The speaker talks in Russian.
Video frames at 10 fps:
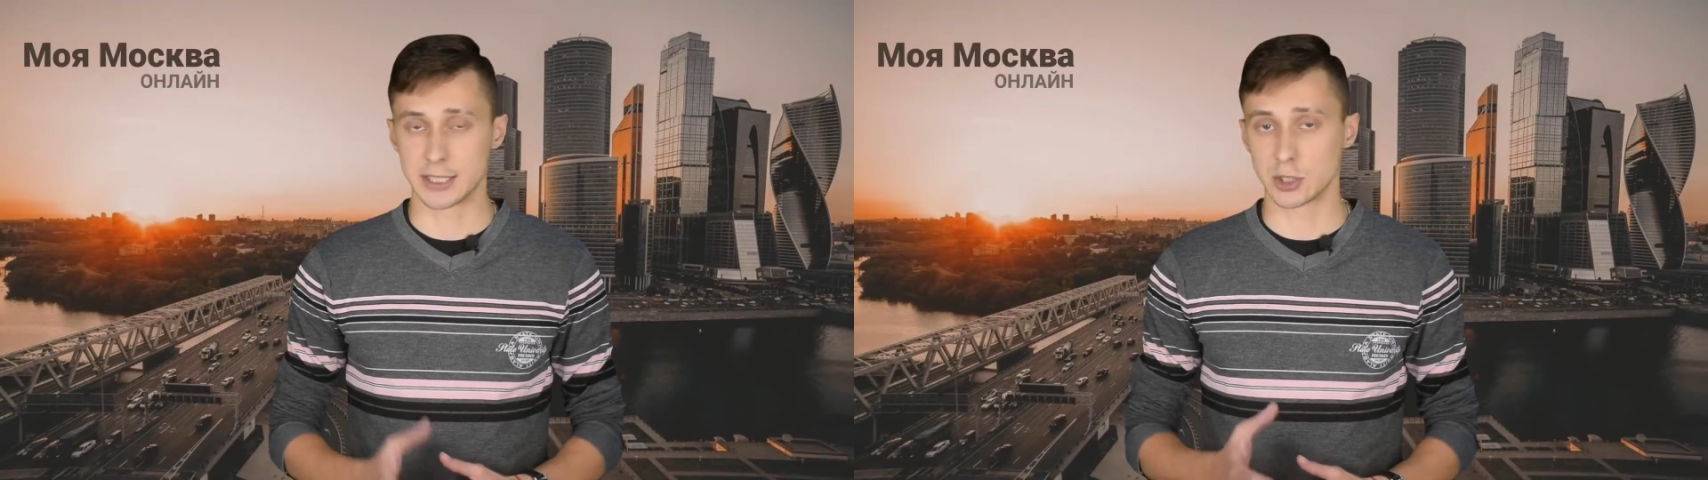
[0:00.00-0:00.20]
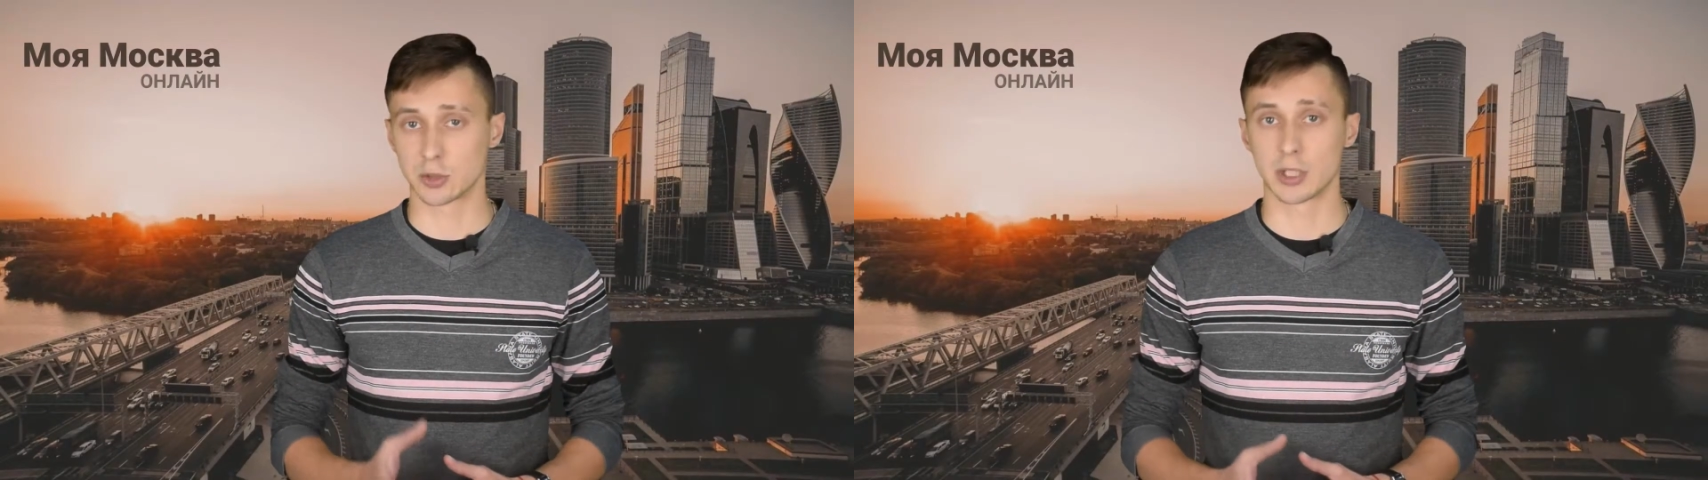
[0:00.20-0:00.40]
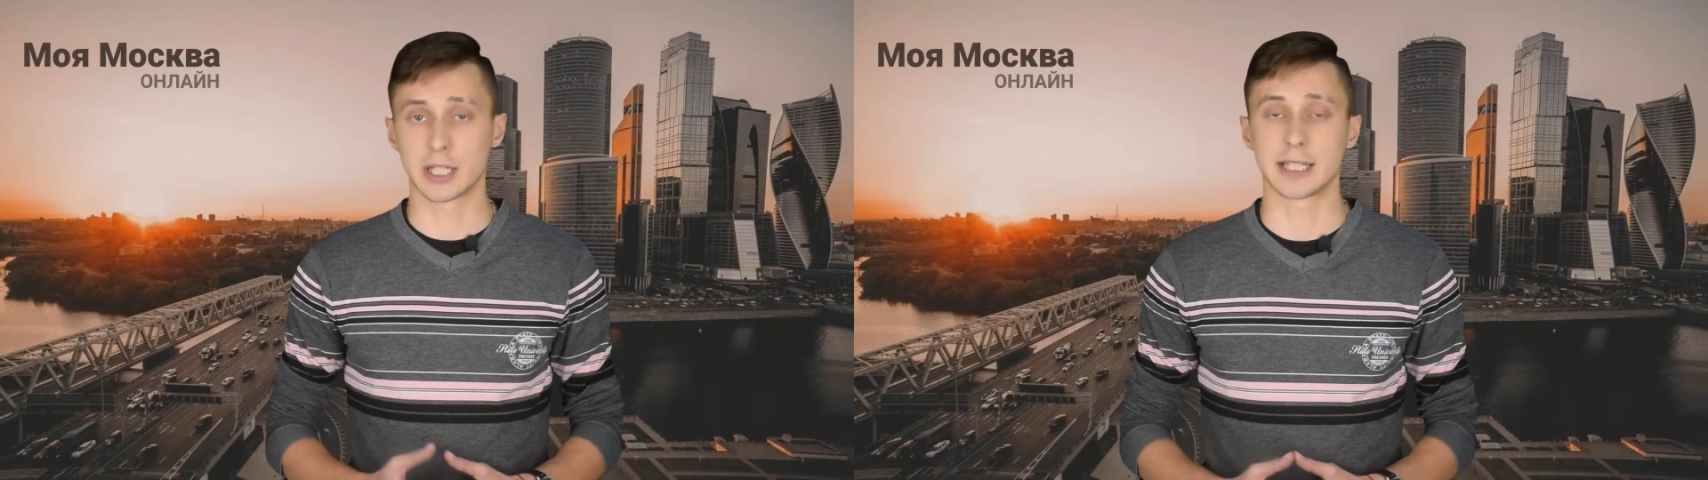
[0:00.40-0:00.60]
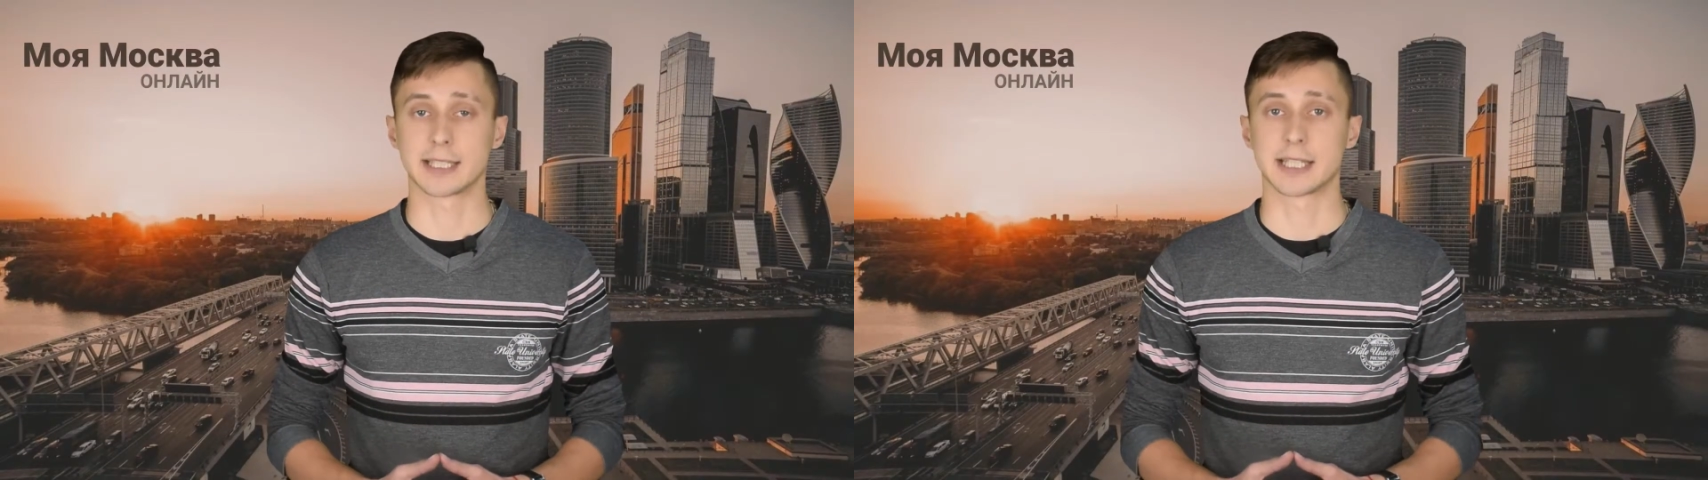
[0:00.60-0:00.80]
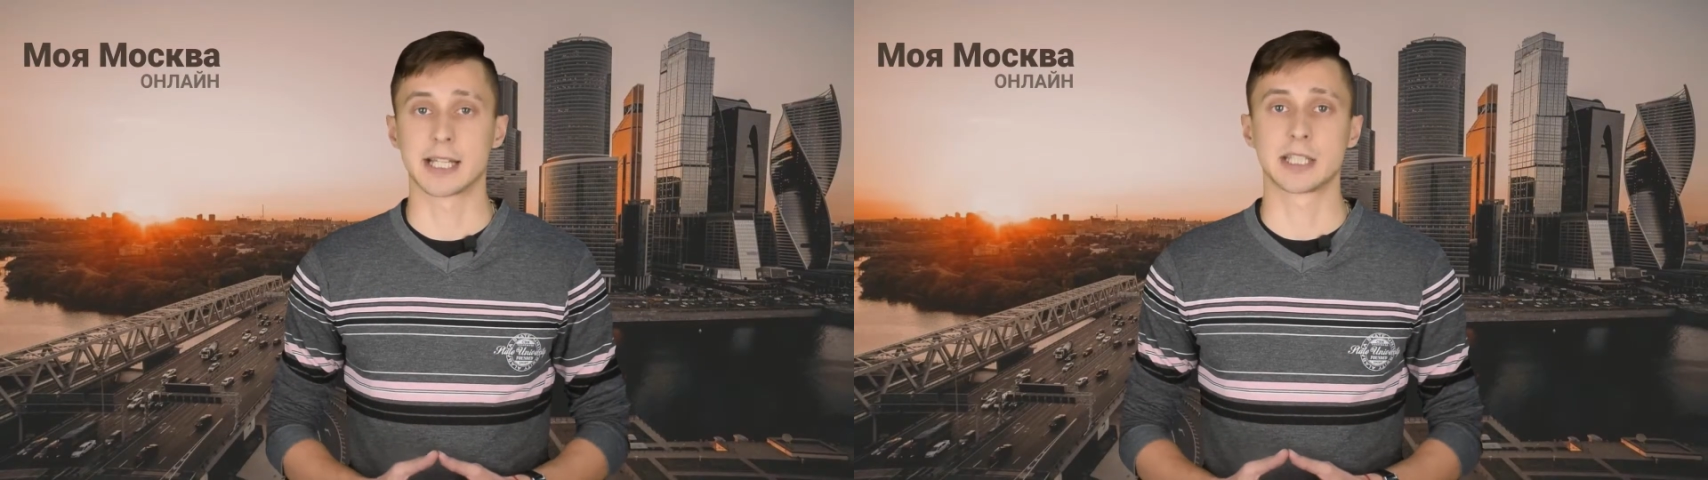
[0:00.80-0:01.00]
и не только на
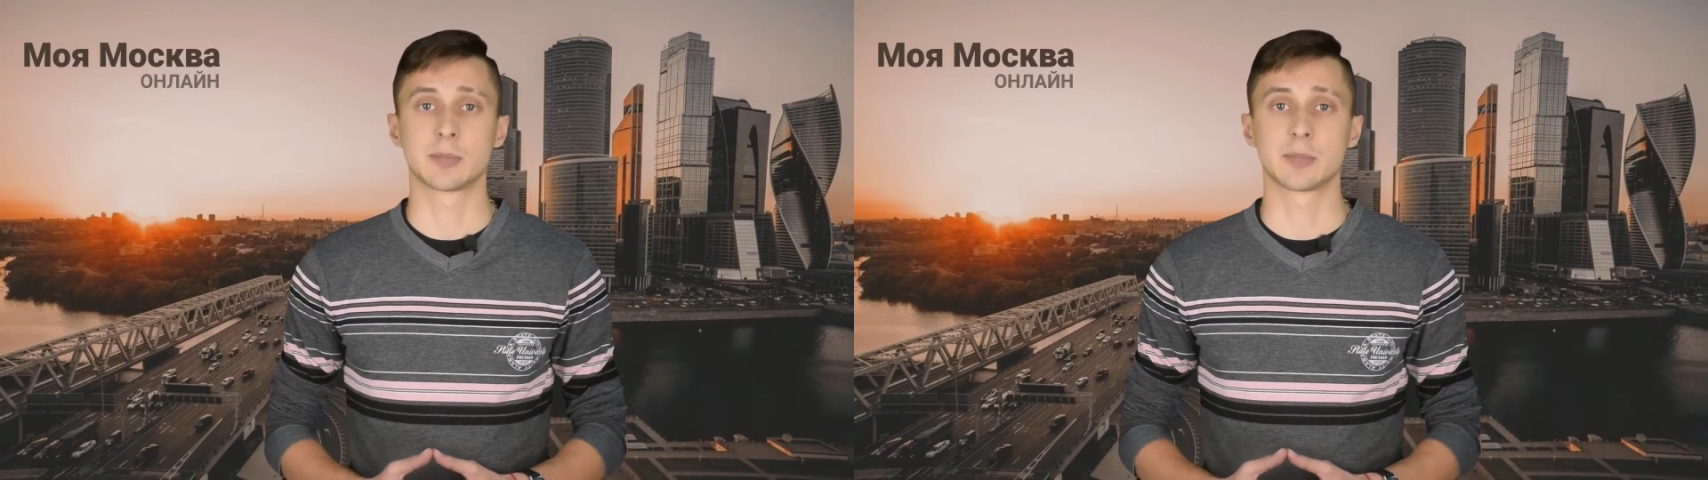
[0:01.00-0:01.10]
сайте